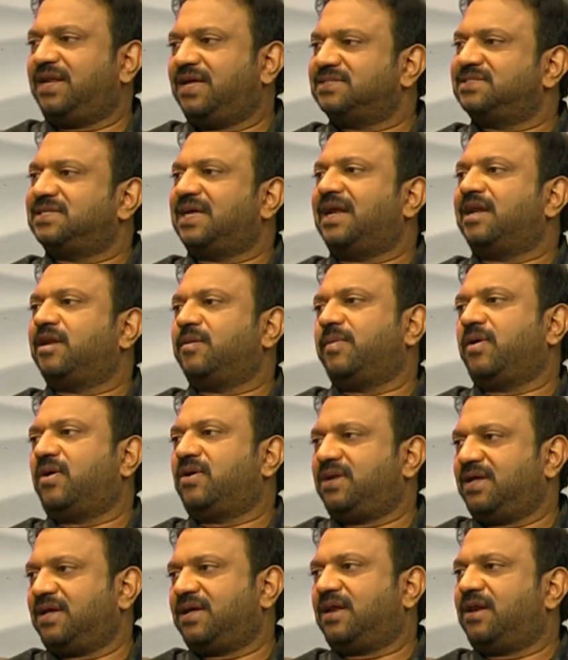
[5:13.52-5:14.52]
டேஸ்
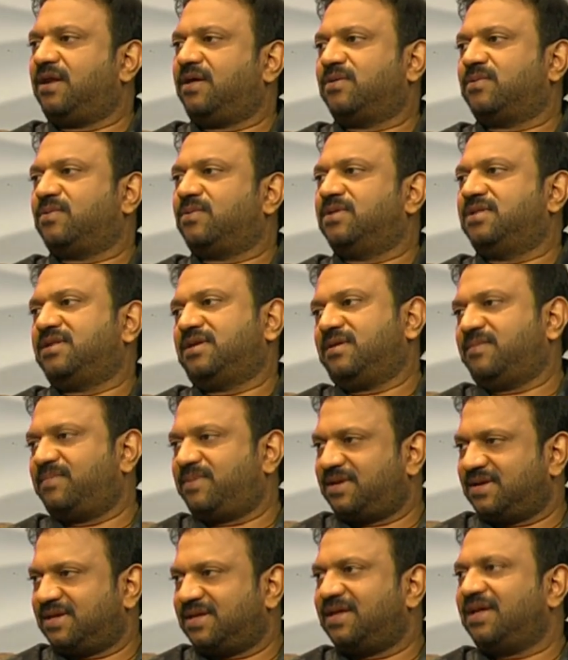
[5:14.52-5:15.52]
ஆன்டிபயோட்டிக் எல்லாம் கொடுத்துட்ட
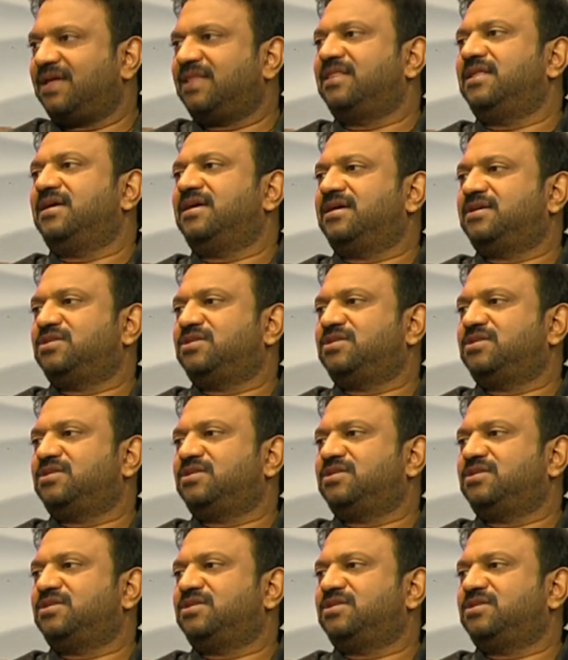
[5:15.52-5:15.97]
பிறகு அந்த